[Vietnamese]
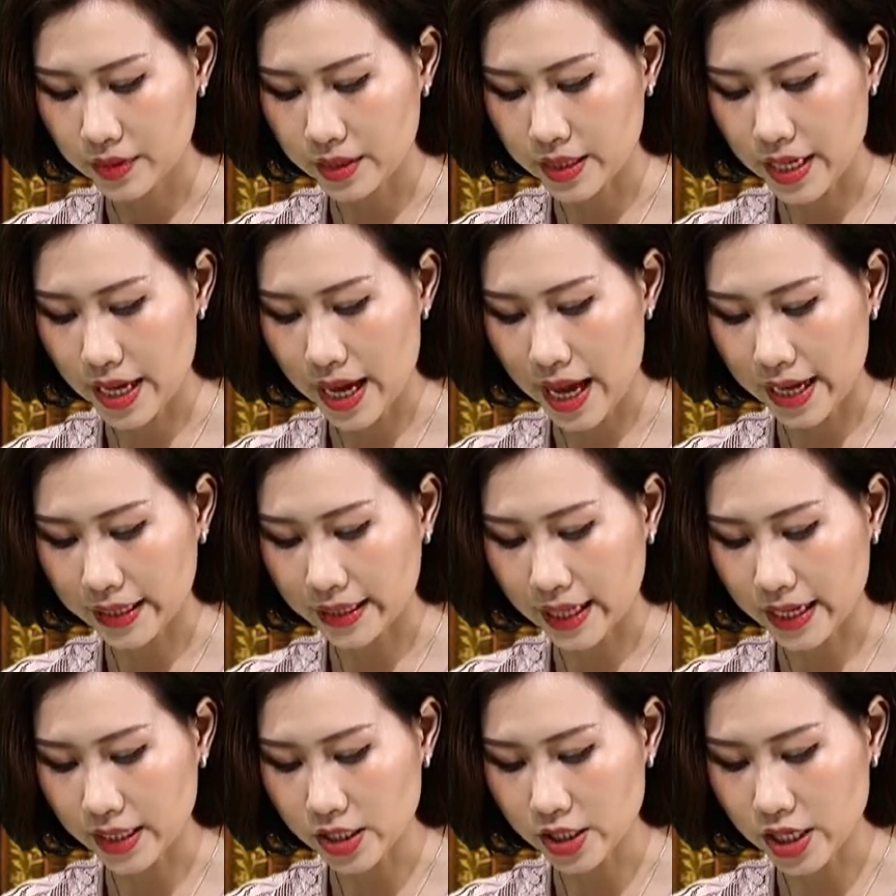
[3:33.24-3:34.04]
Chỉ hai
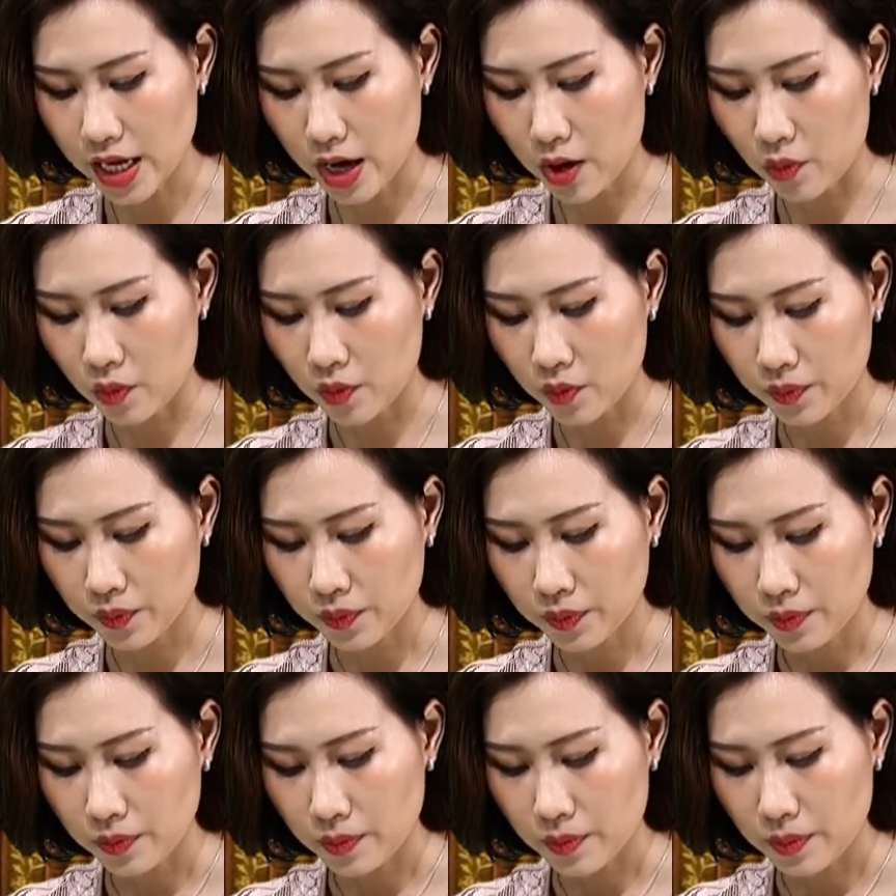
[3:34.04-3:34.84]
tháng sau,
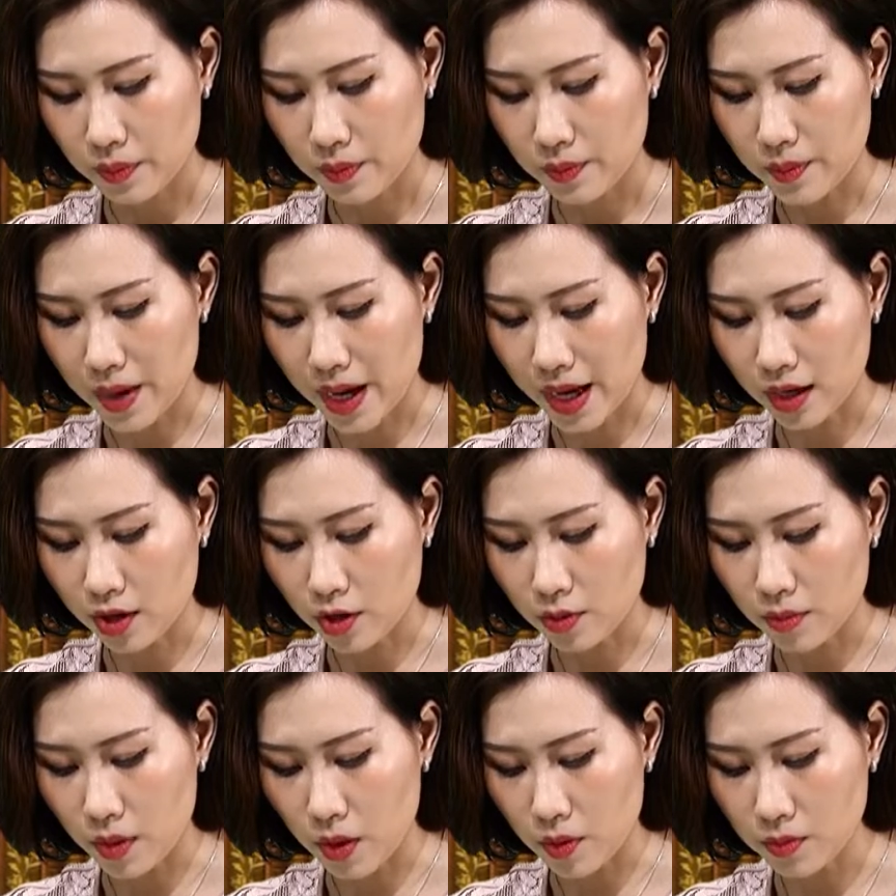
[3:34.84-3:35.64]
mẹ
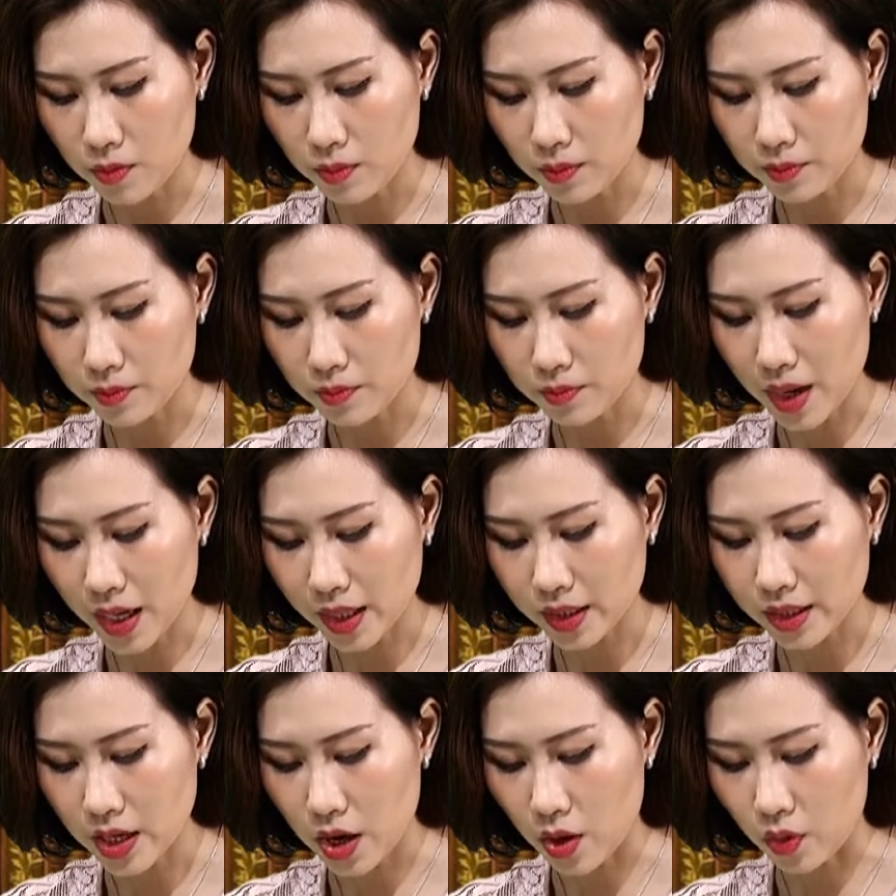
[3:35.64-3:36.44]
con bóng
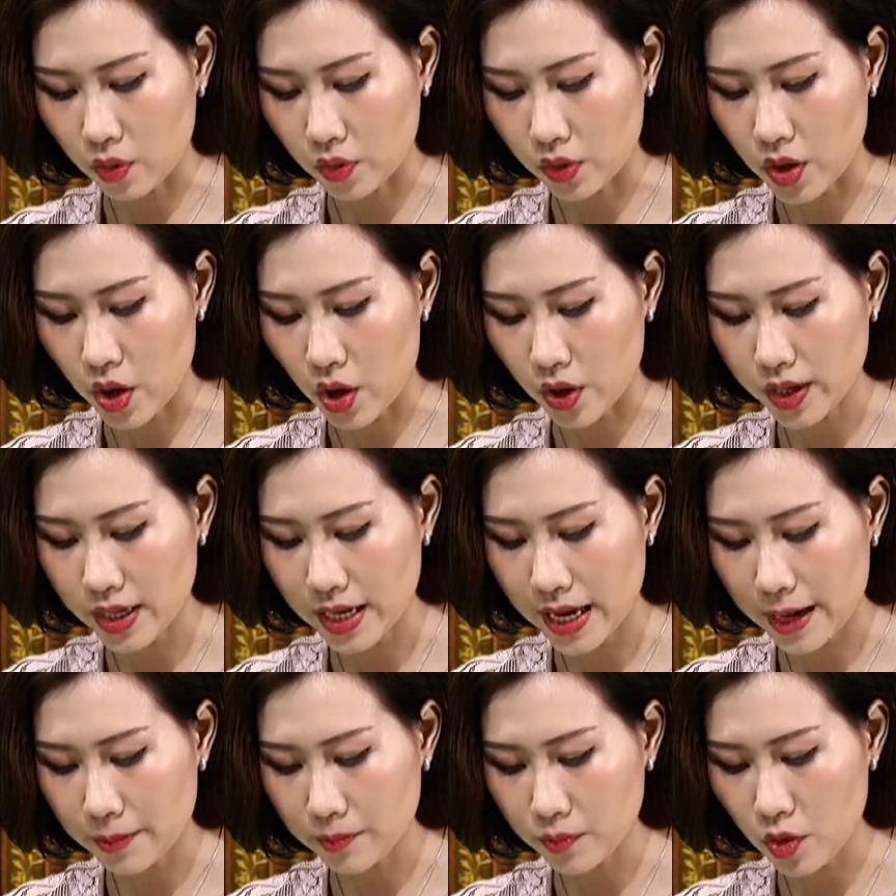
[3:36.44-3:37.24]
bắt đầu gói
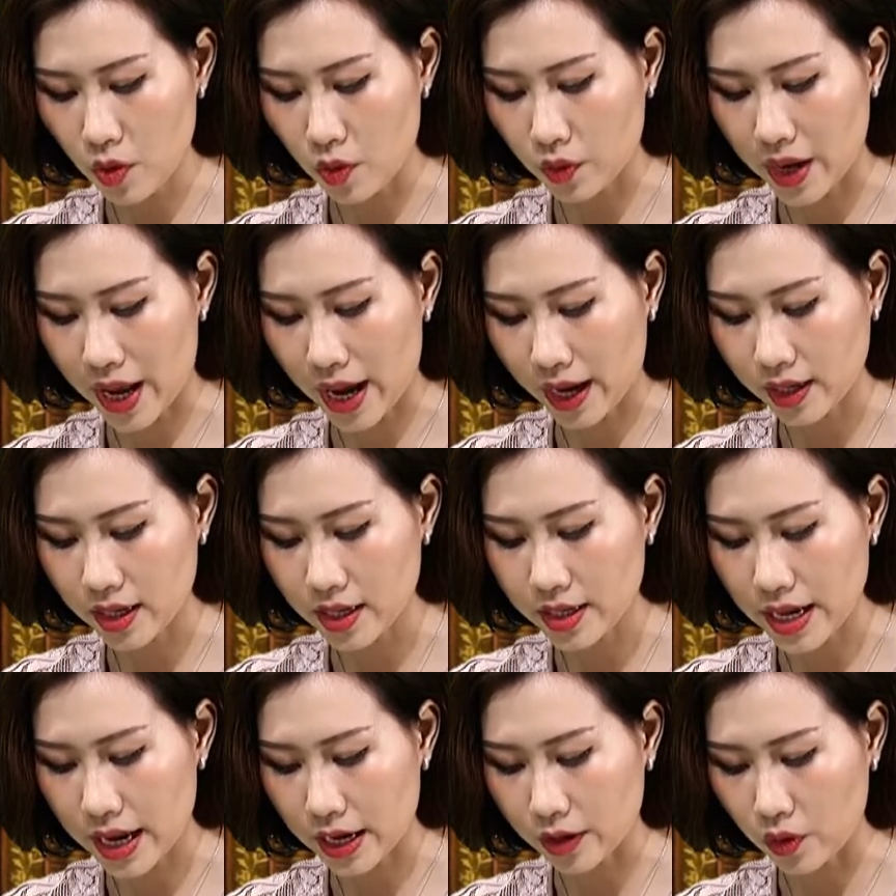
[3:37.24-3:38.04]
ghém đồ đạc
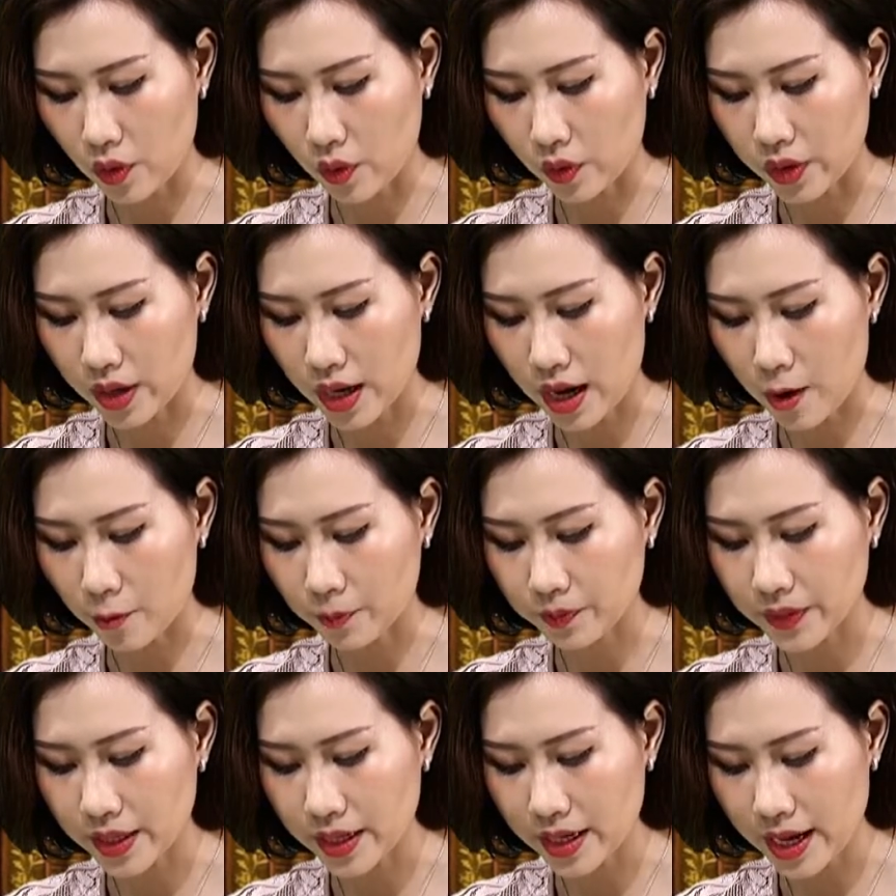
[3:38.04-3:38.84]
lên Hà Nội
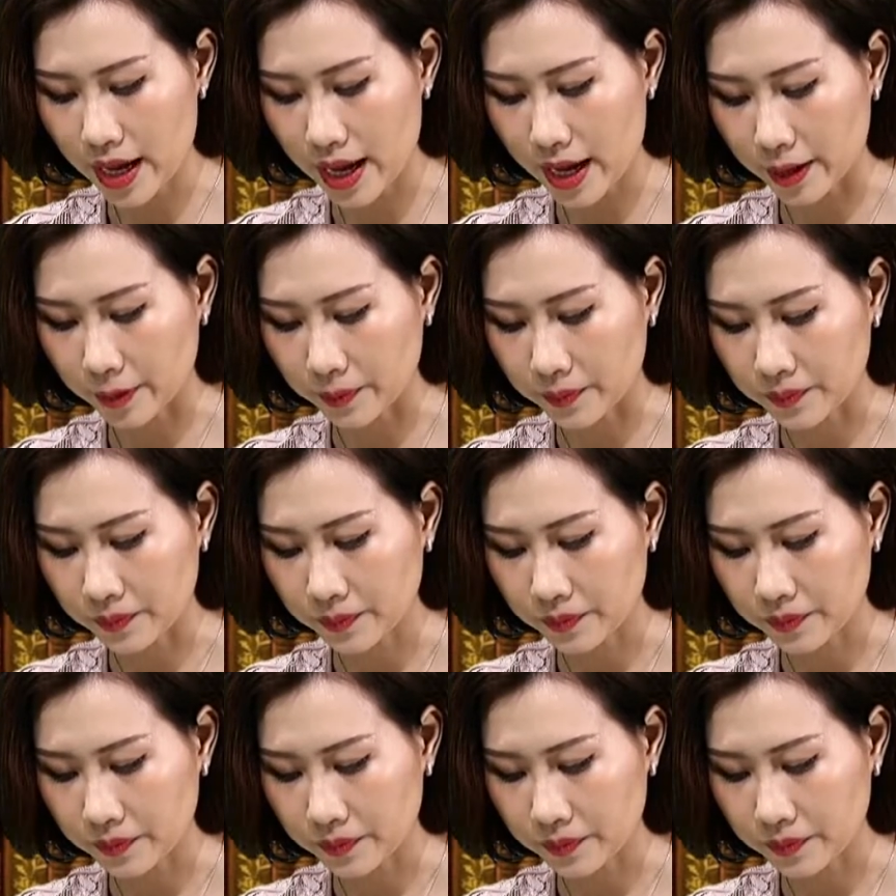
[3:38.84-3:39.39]
học tiếng Hàn.